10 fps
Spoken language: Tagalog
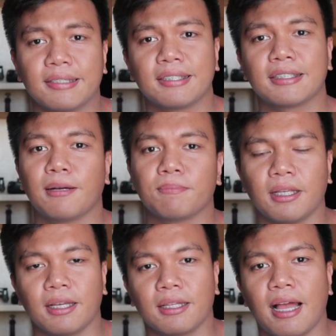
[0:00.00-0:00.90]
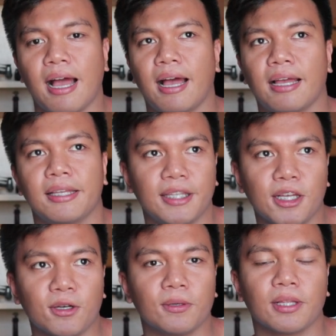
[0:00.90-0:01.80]
This is something na
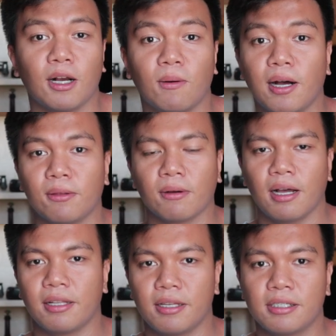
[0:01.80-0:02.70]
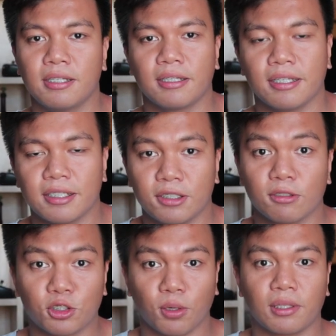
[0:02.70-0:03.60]
hindi ko nagawa nung college. This is
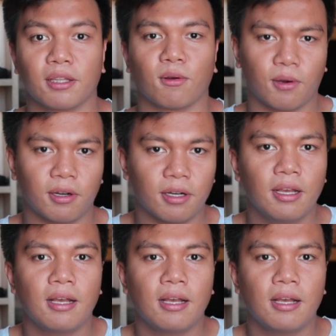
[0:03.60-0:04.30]
to join an org.